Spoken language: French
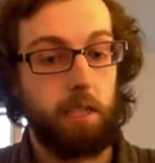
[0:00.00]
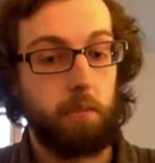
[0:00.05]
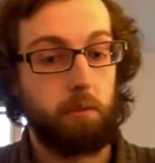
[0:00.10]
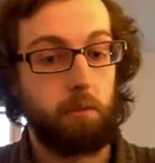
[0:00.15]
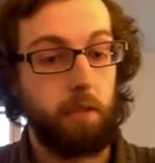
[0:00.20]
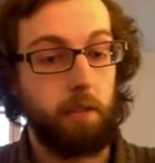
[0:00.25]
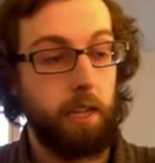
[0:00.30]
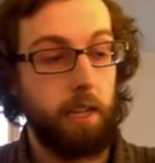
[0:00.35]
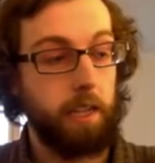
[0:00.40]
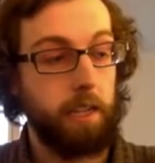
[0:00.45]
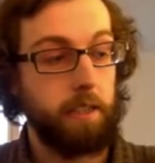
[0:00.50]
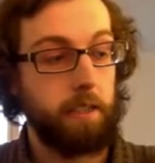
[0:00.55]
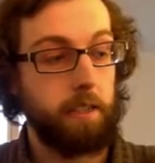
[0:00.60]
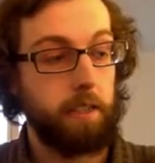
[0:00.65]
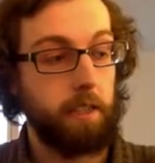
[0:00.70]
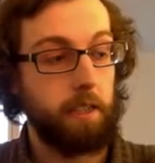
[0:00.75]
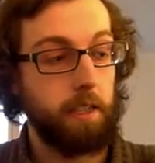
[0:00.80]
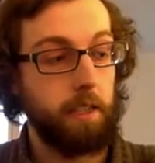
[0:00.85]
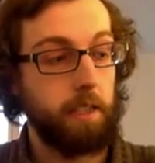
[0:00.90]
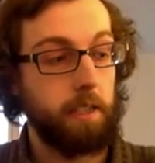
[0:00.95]
j'appuie S,
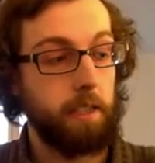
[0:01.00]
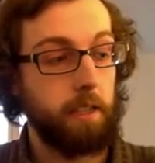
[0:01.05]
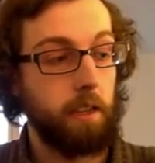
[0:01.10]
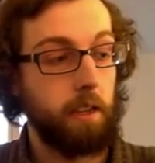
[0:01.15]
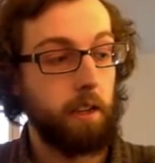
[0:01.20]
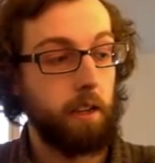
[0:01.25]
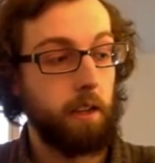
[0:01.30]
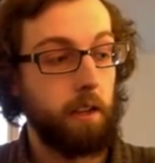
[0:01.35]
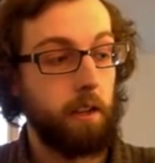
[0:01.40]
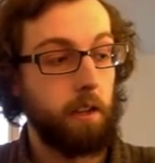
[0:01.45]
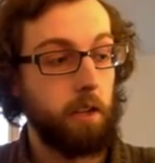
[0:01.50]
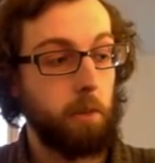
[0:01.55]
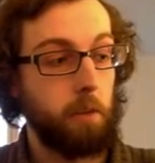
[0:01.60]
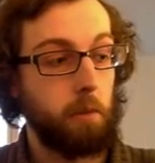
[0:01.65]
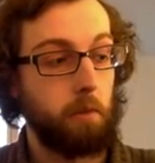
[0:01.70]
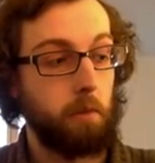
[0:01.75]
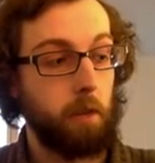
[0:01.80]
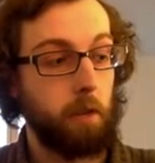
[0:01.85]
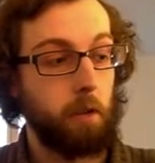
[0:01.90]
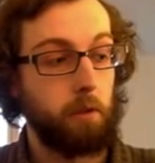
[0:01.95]
X, je peux le
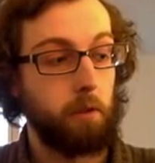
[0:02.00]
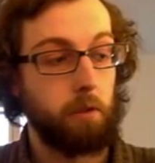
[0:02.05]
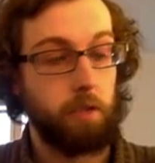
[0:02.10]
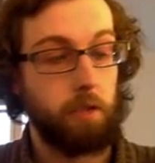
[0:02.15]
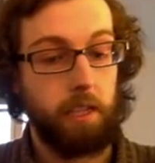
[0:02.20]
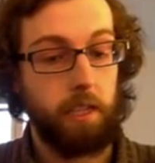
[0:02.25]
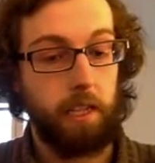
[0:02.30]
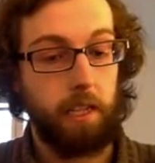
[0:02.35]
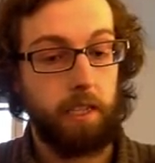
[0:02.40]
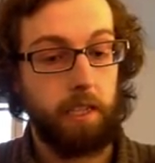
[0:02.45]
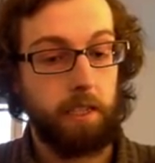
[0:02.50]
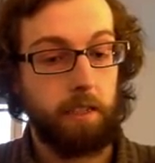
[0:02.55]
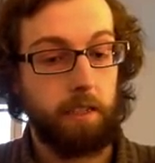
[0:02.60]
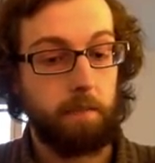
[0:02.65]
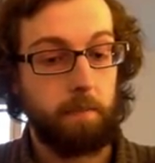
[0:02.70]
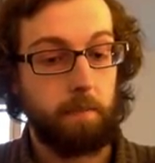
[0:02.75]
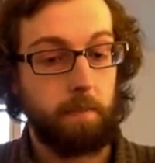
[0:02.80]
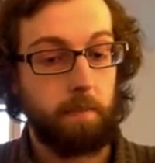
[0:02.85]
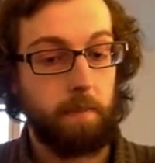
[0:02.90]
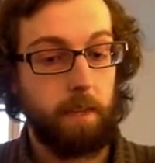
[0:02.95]
faire que sur cet axe.
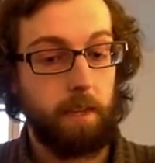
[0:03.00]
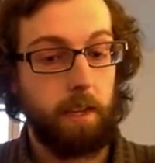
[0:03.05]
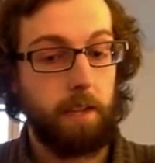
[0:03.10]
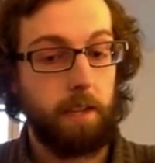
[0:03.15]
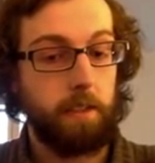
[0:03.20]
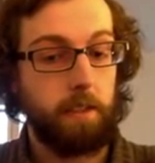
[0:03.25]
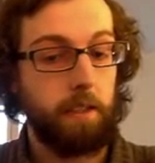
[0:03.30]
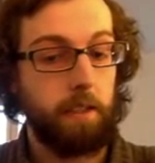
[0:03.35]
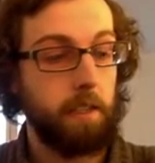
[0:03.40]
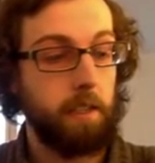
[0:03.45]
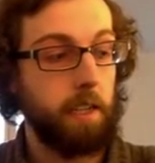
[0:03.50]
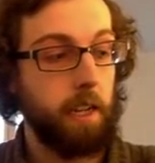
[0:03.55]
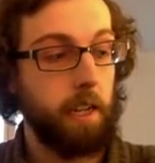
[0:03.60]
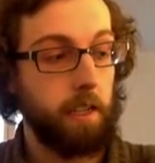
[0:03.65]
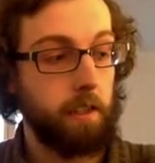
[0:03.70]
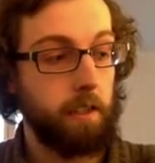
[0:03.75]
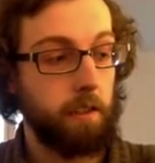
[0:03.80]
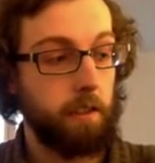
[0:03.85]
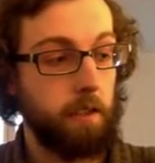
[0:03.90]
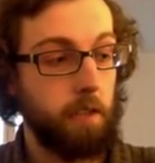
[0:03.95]
S,
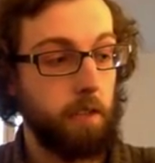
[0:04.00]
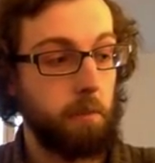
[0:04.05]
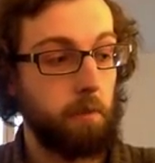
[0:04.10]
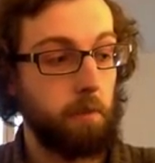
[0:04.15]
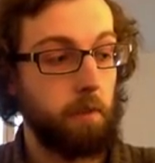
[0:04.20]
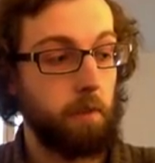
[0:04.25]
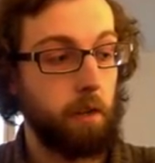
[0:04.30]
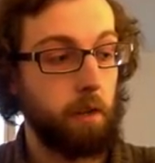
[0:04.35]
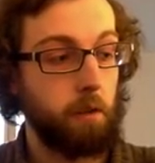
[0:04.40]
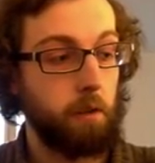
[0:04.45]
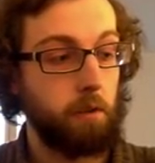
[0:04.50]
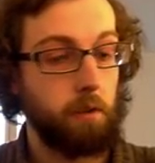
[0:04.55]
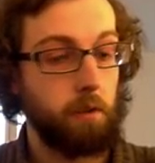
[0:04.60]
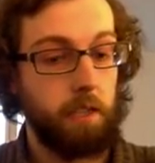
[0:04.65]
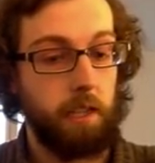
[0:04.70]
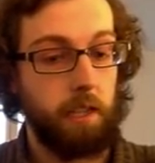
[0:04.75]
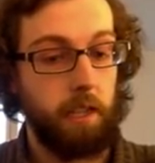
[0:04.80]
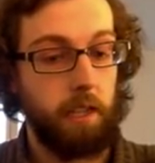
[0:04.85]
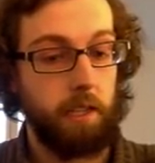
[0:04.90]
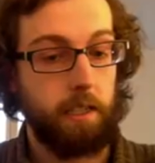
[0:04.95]
Y, je peux le faire que sur
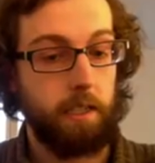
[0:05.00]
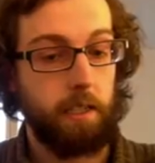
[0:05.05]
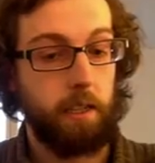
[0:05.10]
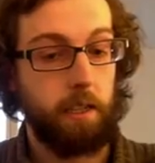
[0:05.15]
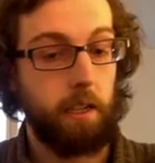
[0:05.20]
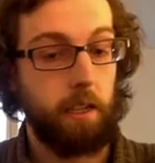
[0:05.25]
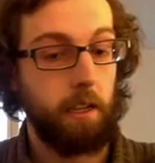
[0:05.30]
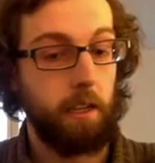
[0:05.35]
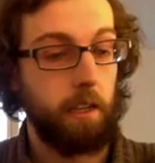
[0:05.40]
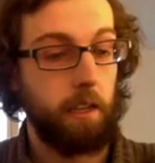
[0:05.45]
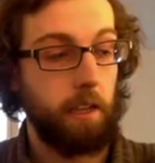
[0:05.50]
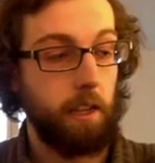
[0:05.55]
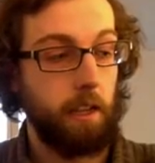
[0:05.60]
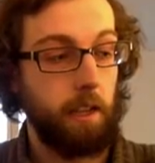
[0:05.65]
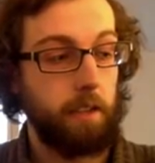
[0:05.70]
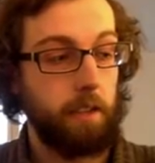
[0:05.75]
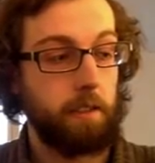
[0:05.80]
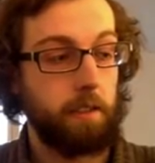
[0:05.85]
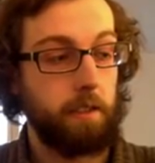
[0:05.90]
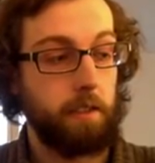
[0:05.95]
cet axe. Et
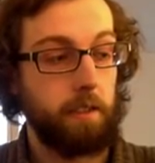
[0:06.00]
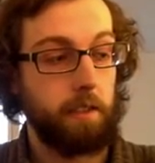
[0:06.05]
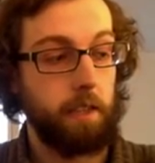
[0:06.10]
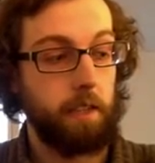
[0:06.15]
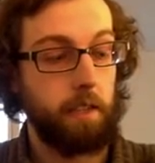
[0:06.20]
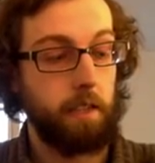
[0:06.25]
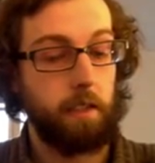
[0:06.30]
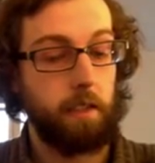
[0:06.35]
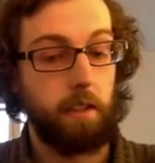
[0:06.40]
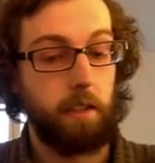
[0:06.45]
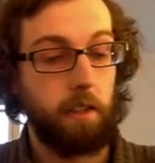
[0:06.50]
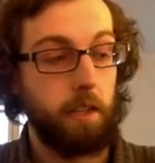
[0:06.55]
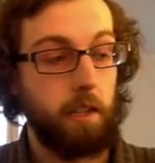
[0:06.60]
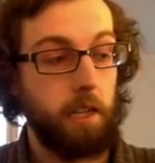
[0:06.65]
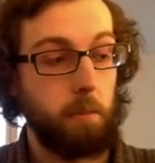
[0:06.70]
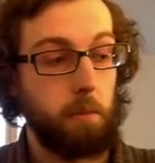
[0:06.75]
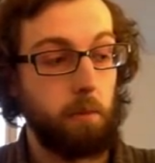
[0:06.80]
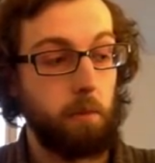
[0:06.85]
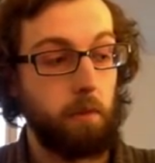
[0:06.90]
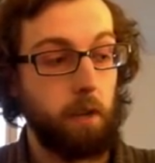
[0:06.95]
S, Z,
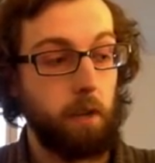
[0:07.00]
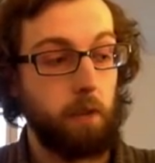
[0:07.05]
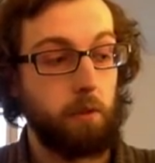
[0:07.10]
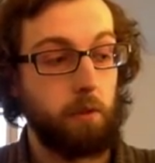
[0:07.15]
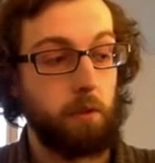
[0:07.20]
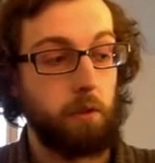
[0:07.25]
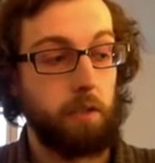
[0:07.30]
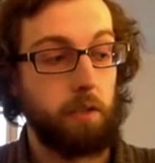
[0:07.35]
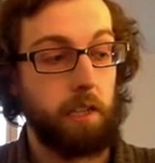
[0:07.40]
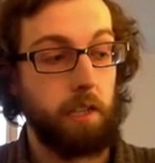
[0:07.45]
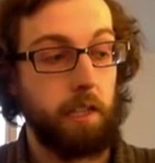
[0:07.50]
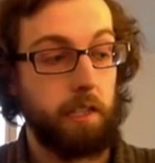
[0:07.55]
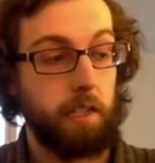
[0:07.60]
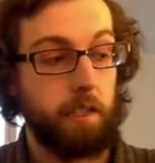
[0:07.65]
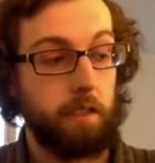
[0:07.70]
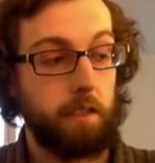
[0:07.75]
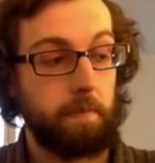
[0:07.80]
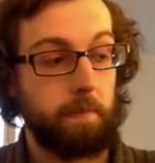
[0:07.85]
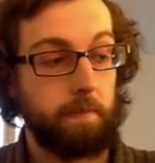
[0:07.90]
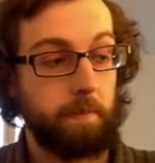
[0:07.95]
je peux le faire que sur cet
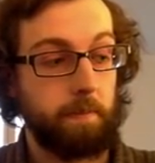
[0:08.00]
axe.